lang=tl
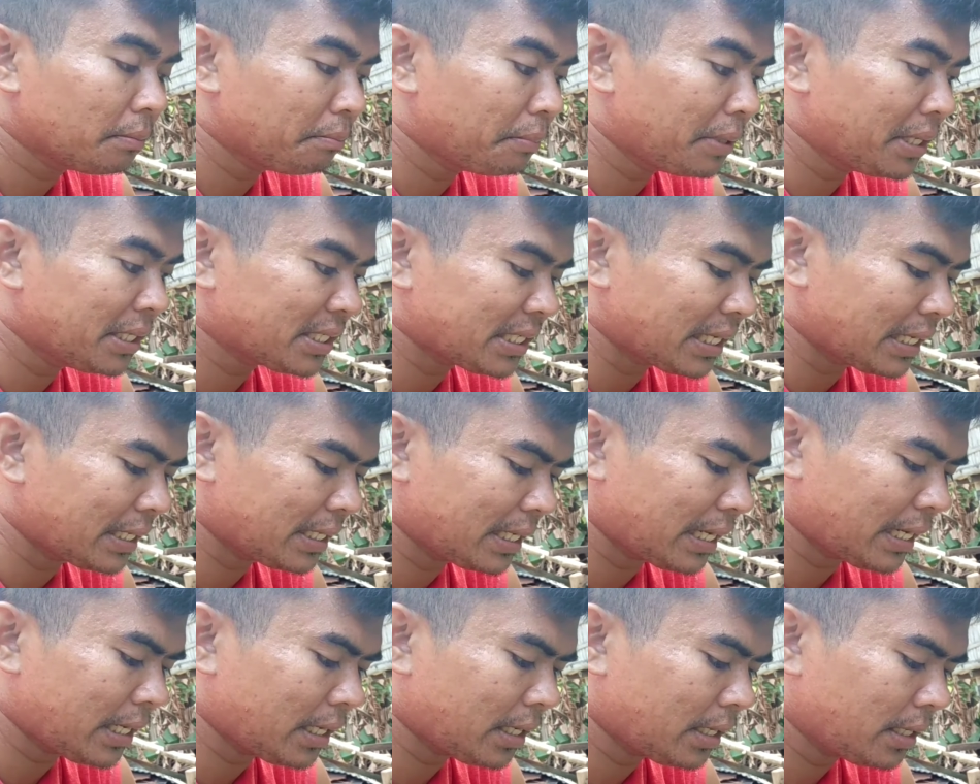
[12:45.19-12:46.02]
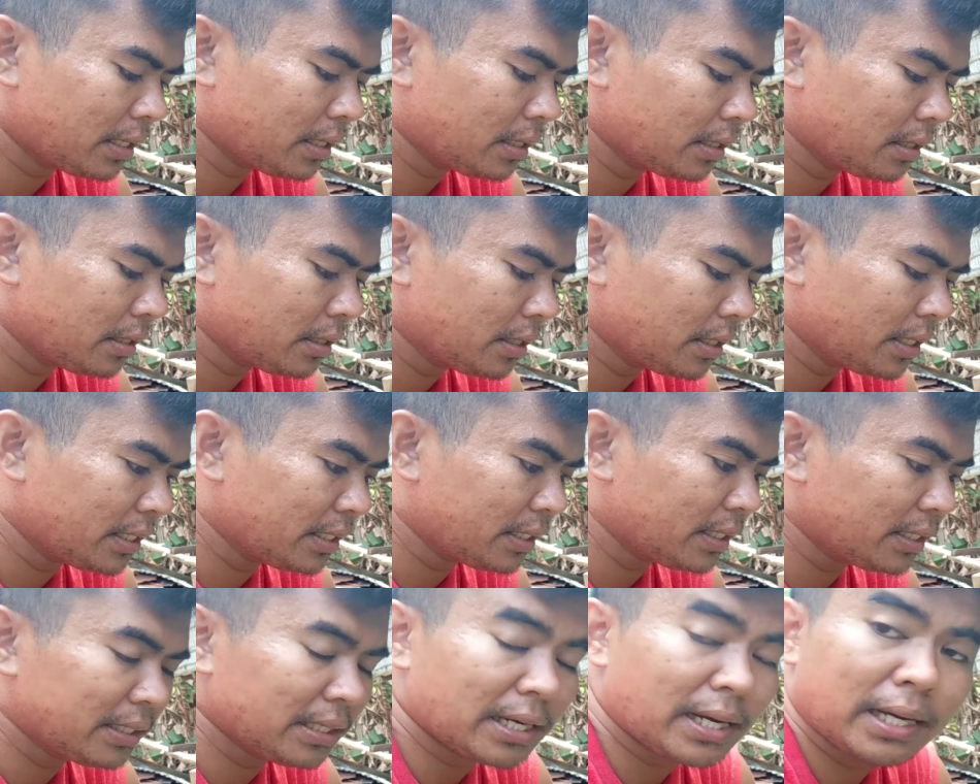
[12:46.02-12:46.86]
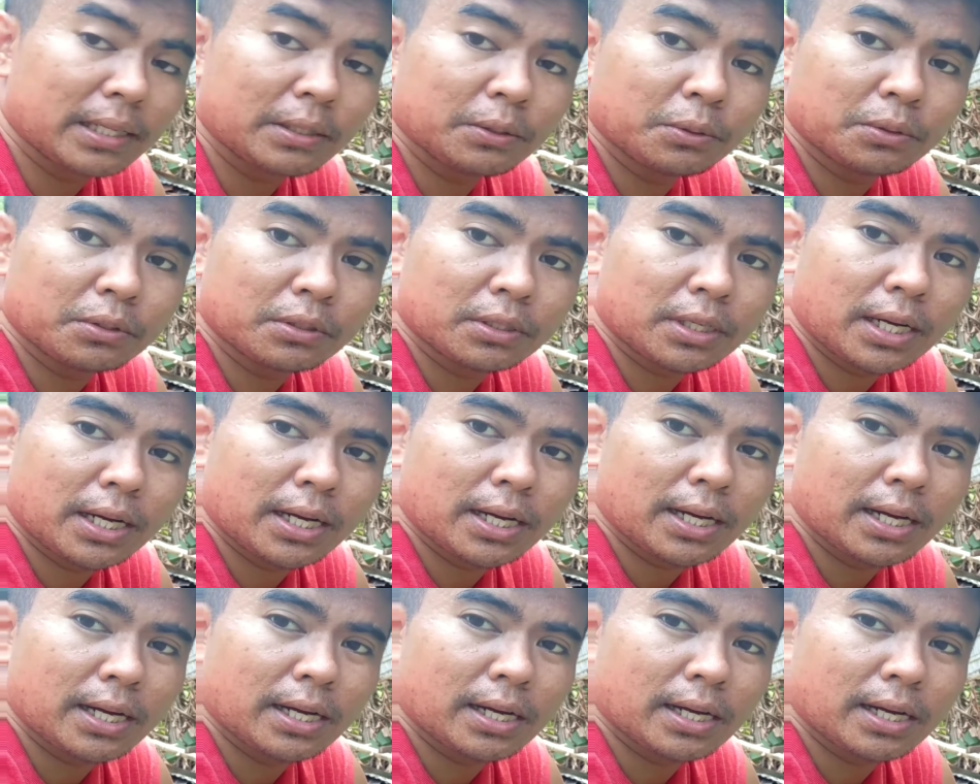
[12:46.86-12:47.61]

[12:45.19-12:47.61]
bisa niya hindi na ganun ka